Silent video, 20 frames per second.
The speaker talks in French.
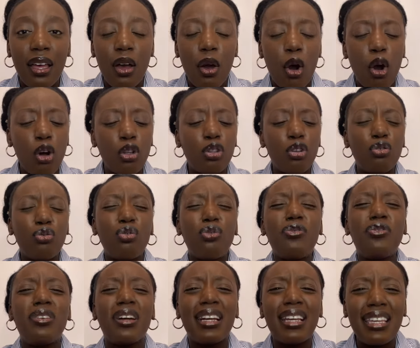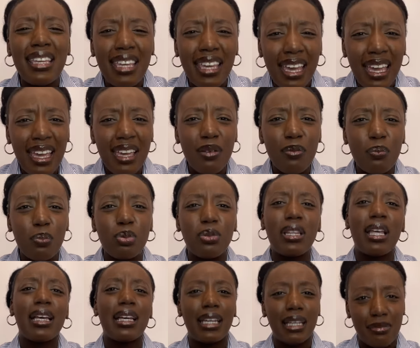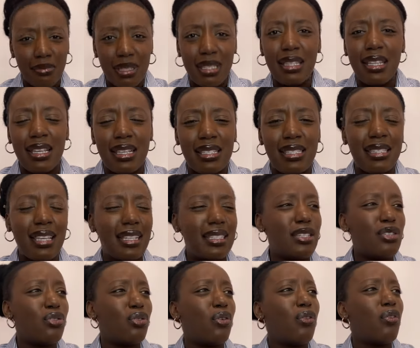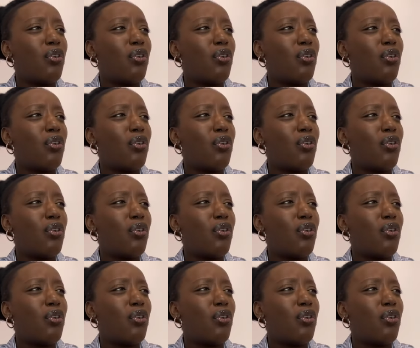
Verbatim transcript: on ne trouve rien pour t'incriminer. C'est-à-dire que